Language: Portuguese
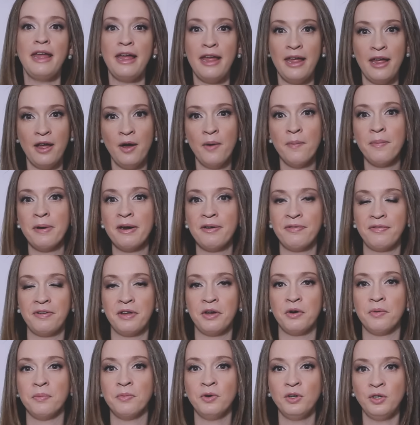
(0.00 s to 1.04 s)
Eu
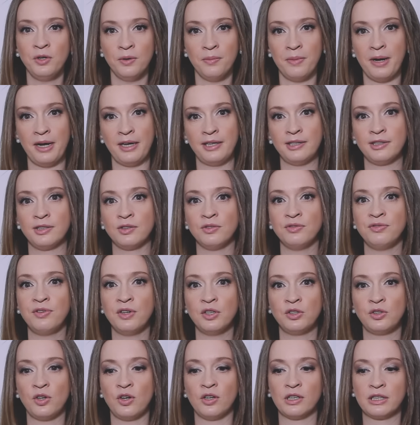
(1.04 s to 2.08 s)
prefiro muito mais um
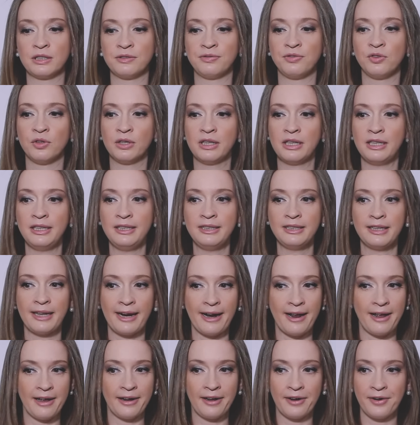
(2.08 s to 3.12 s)
fotógrafo que
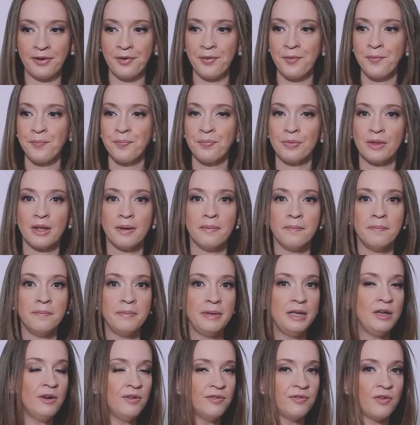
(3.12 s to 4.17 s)
entregue
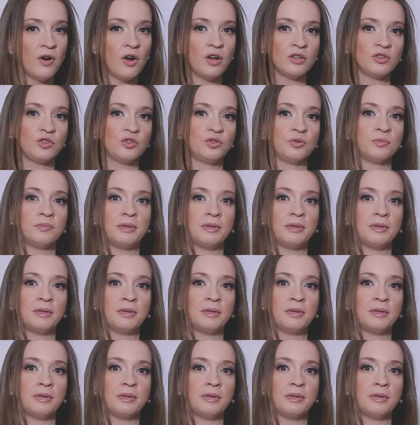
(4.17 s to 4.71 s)
mil fotos,